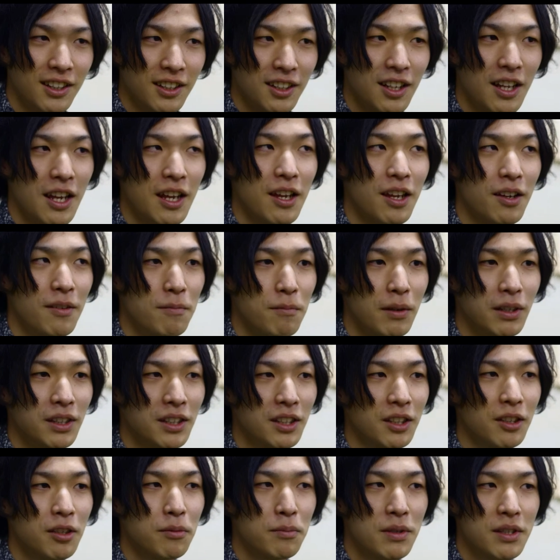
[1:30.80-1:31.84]
で
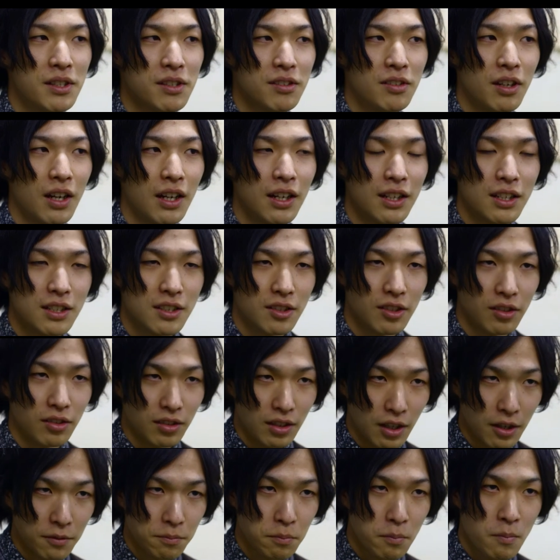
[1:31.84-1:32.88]
全く別の話という
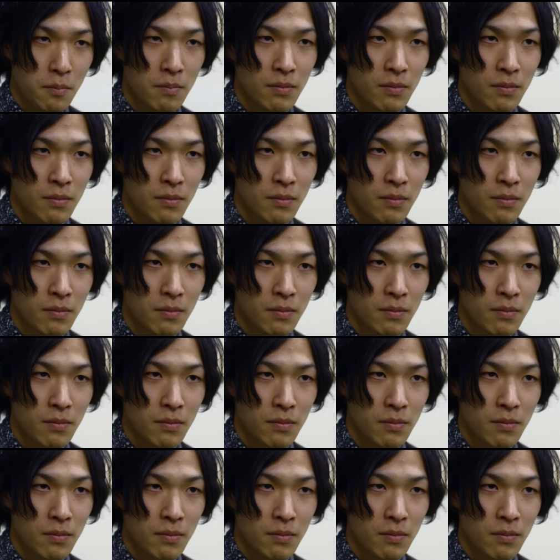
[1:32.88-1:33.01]
か